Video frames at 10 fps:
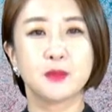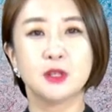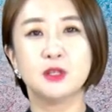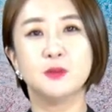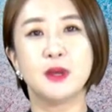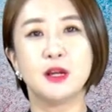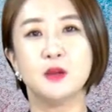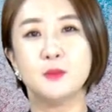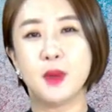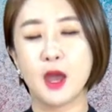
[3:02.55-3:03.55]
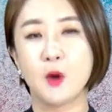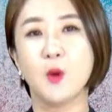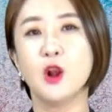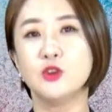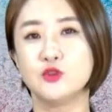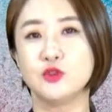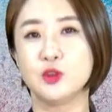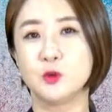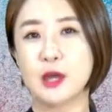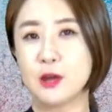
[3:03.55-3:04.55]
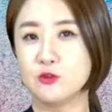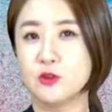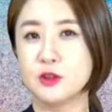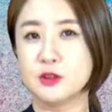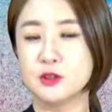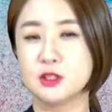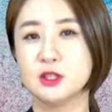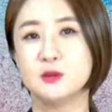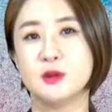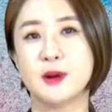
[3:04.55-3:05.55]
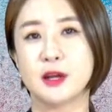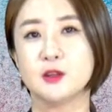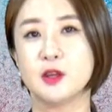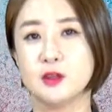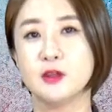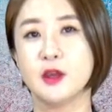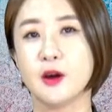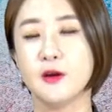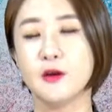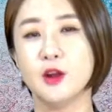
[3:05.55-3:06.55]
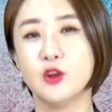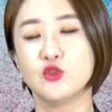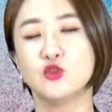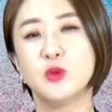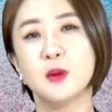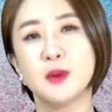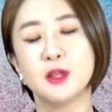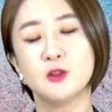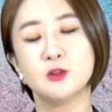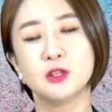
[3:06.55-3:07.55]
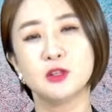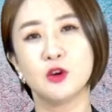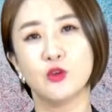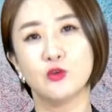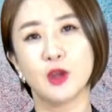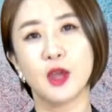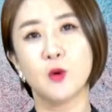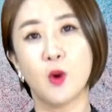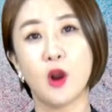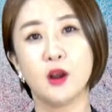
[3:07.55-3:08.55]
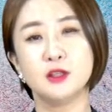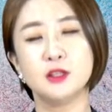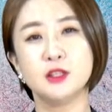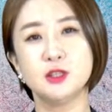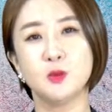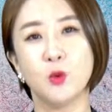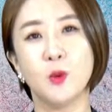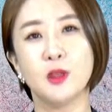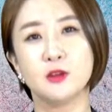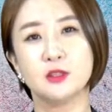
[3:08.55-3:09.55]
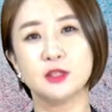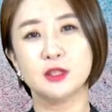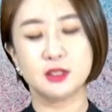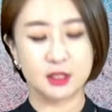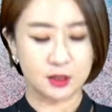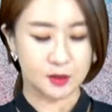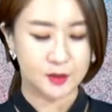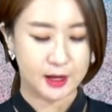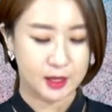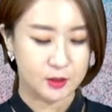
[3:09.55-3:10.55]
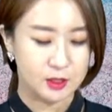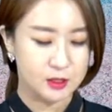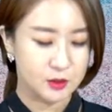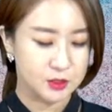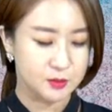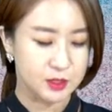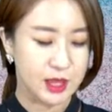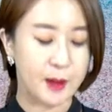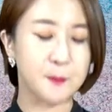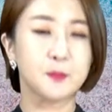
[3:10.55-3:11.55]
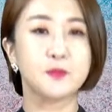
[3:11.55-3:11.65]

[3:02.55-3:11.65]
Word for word: 그 금액을 매월 주기로 나누어서 지급을 받게 되는데요. 900만 원인 경우에 월 75만 원씩 지급을 받게 되는 것입니다.